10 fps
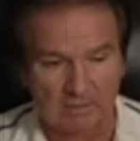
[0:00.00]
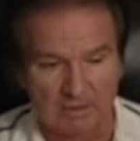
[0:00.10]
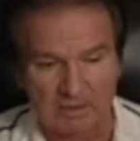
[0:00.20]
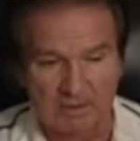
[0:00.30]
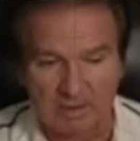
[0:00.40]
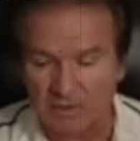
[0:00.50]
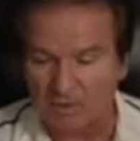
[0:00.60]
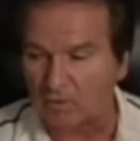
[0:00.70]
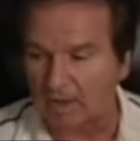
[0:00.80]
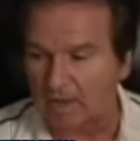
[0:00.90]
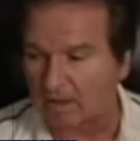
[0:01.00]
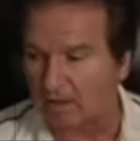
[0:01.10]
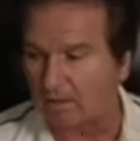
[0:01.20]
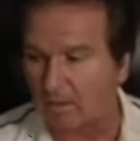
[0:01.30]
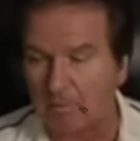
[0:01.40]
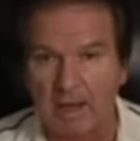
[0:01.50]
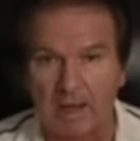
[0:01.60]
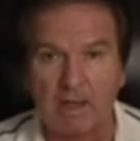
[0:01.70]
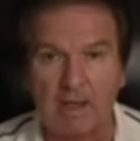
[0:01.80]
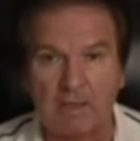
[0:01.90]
то есть от границы Украины до Б,